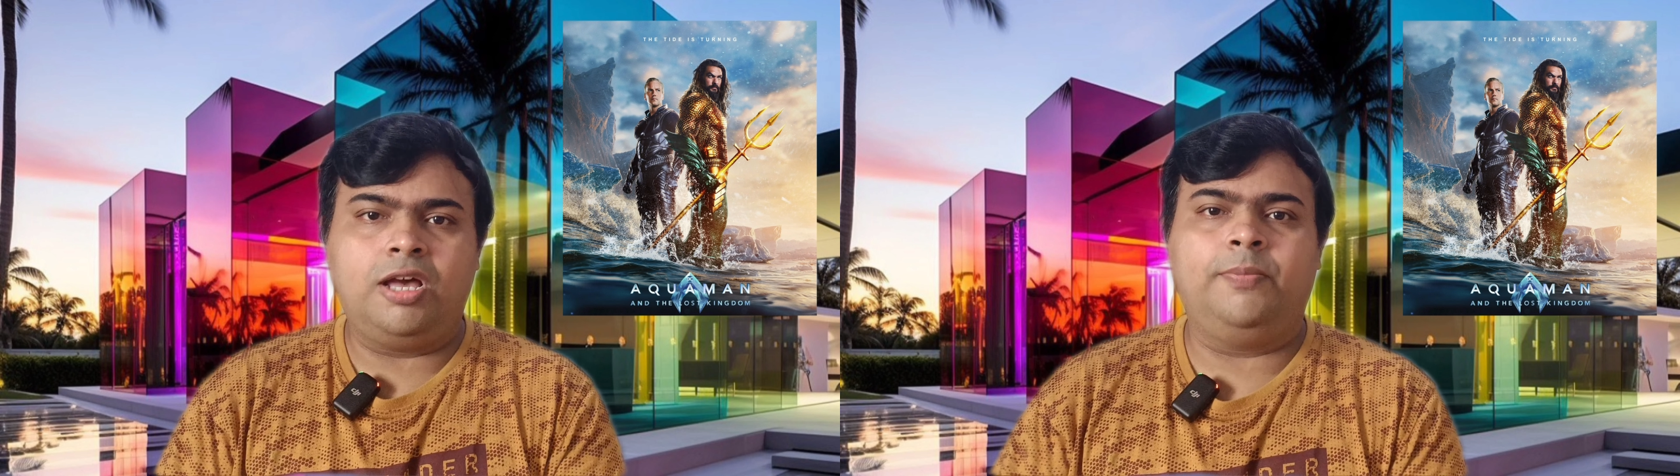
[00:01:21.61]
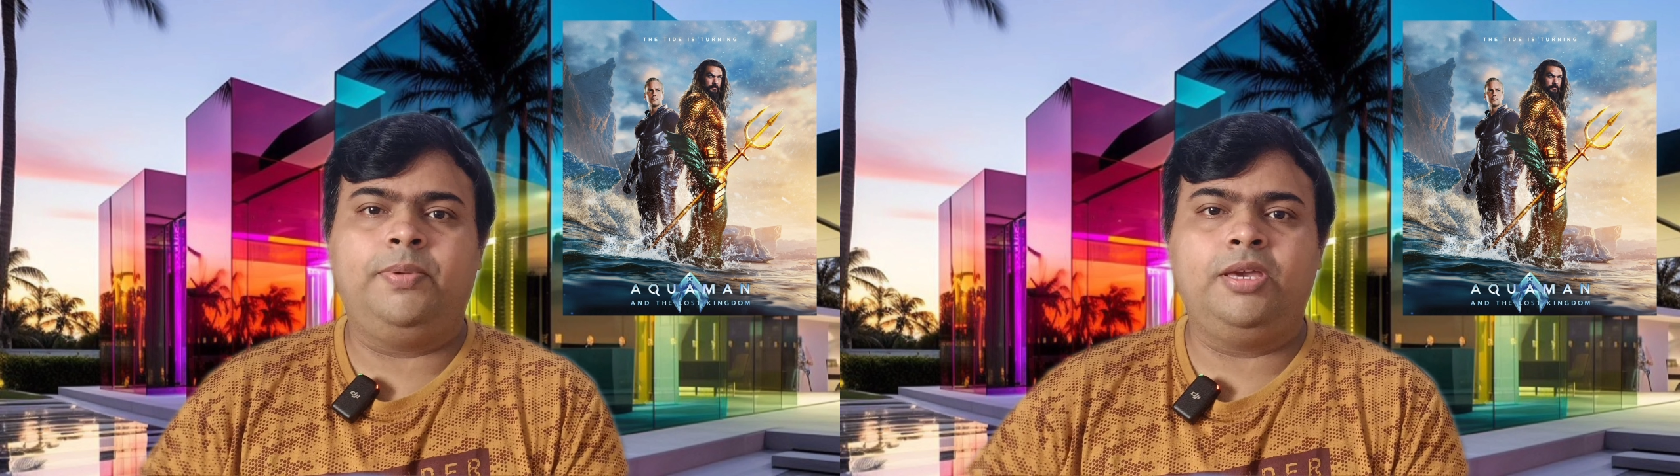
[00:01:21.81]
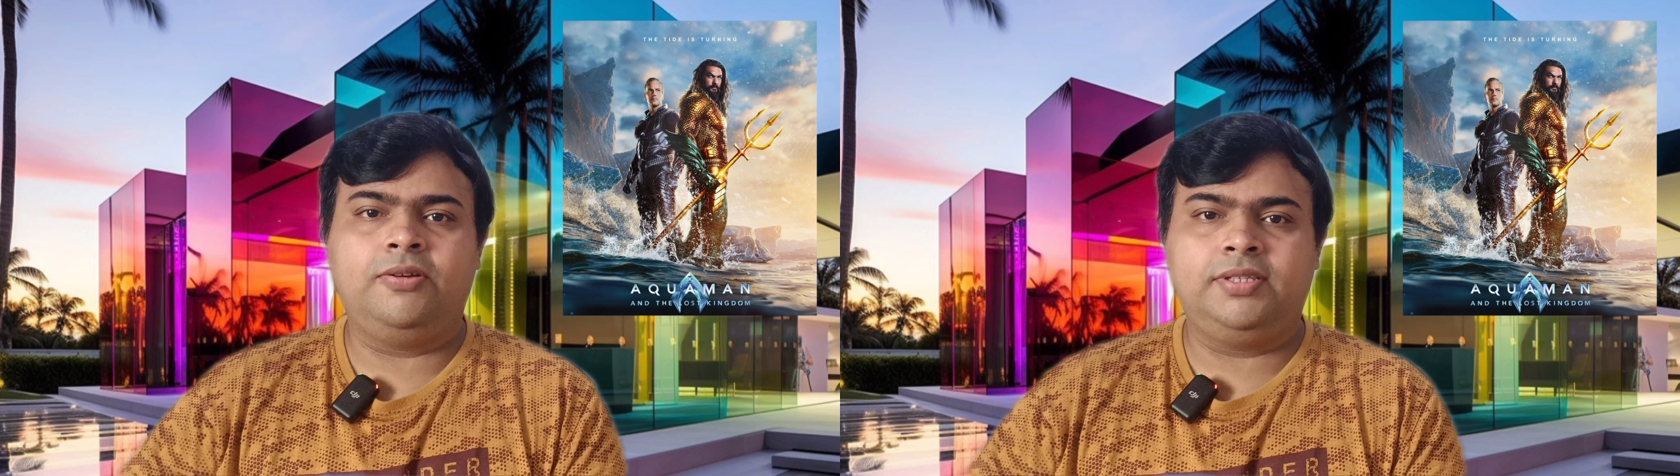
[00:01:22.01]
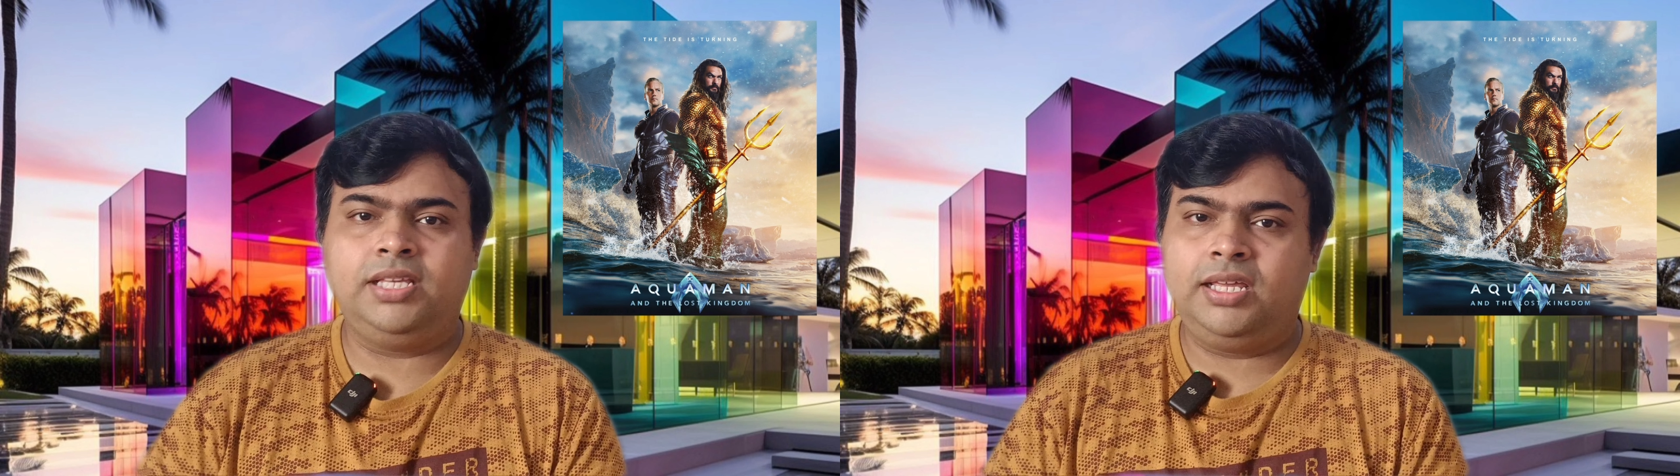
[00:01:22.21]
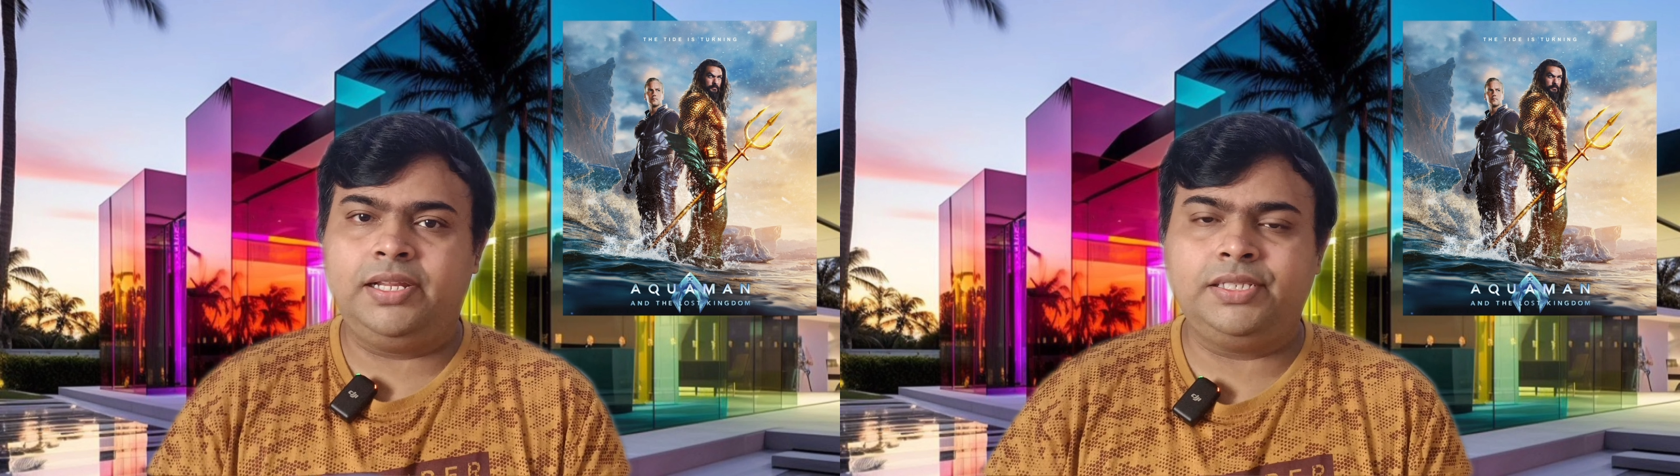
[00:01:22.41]
காப்பியே வந்து
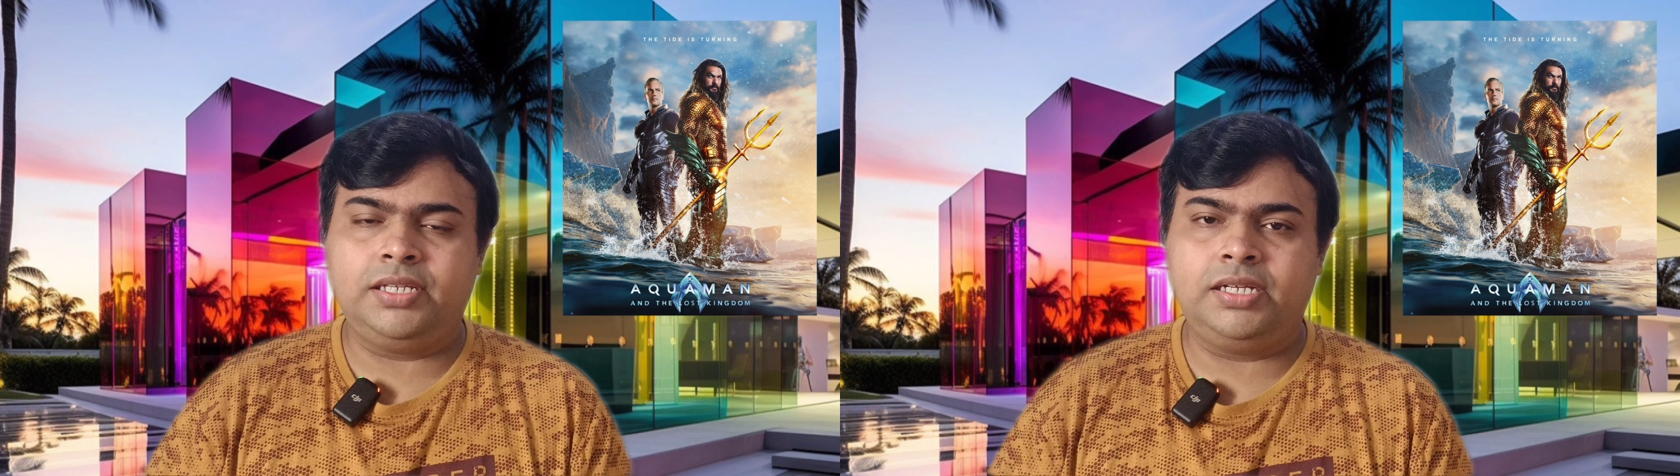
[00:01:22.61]
எரேஸ்